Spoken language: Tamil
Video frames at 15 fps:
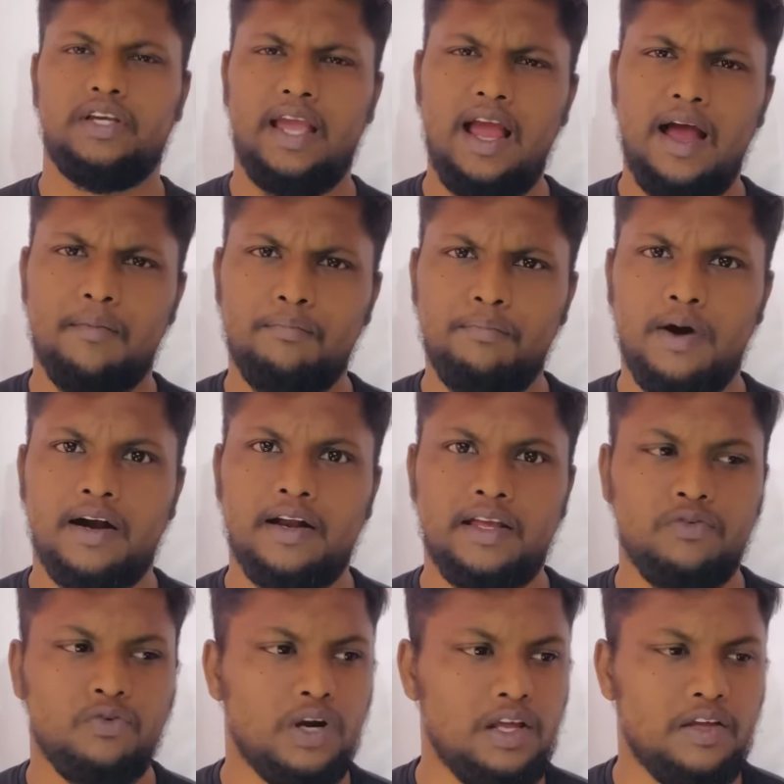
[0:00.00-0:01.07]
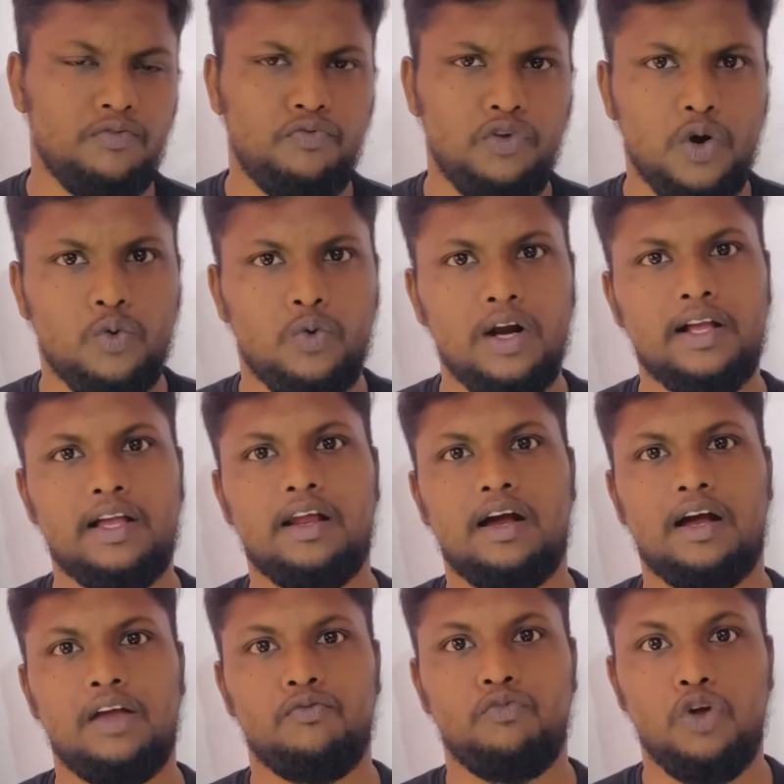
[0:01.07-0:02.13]
ஏன் அம்பானி இவங்களாம் இவ்வளோ
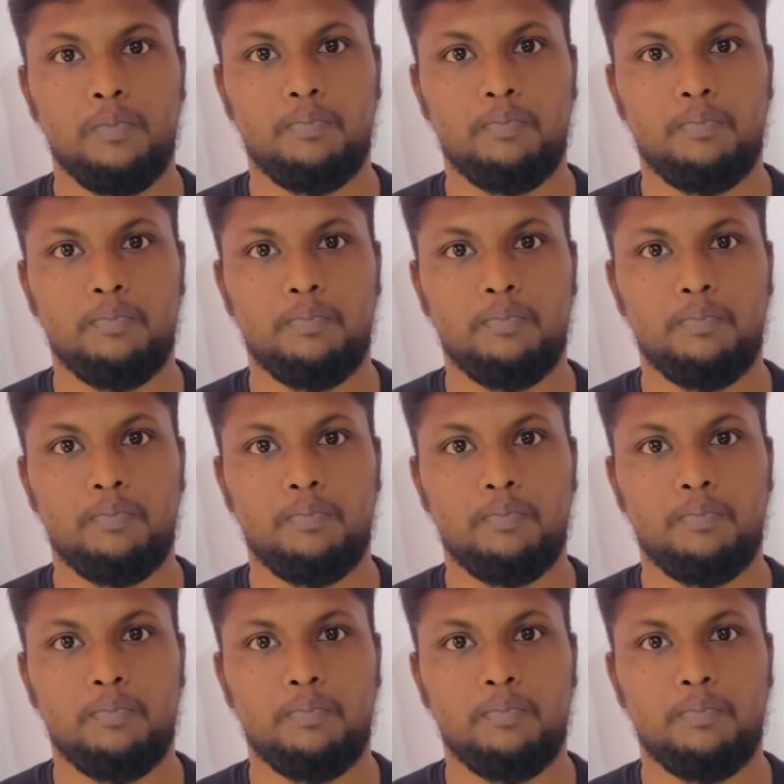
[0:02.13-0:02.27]
உழைக்கிறாங்க இவ்வளோ